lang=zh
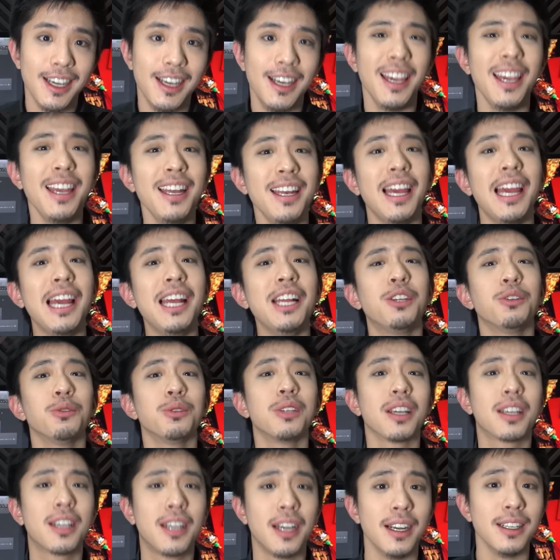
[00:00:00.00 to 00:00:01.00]
一年一度
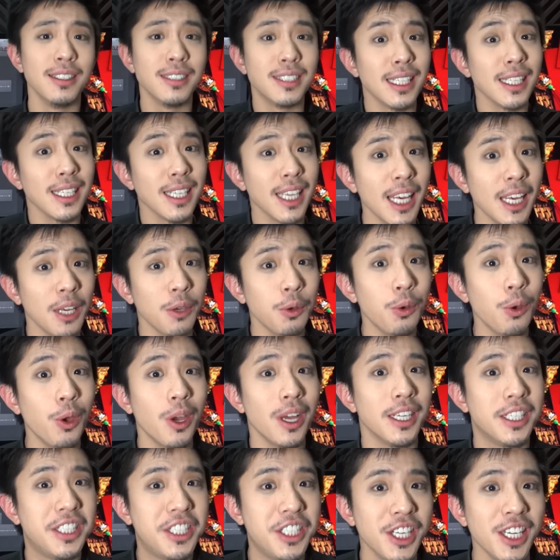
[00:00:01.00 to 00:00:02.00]
的肯丁音乐
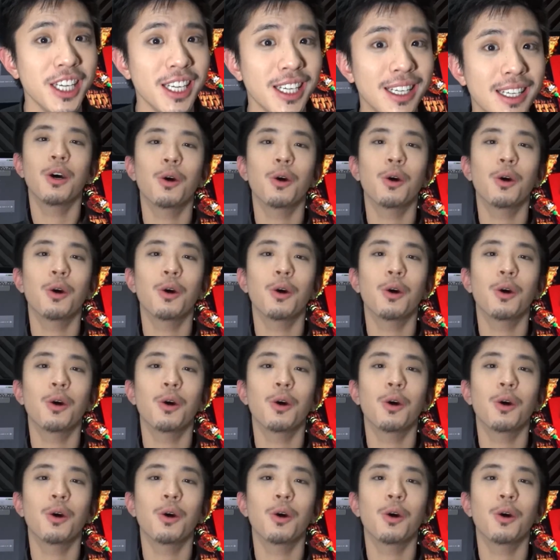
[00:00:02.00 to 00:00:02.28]
季，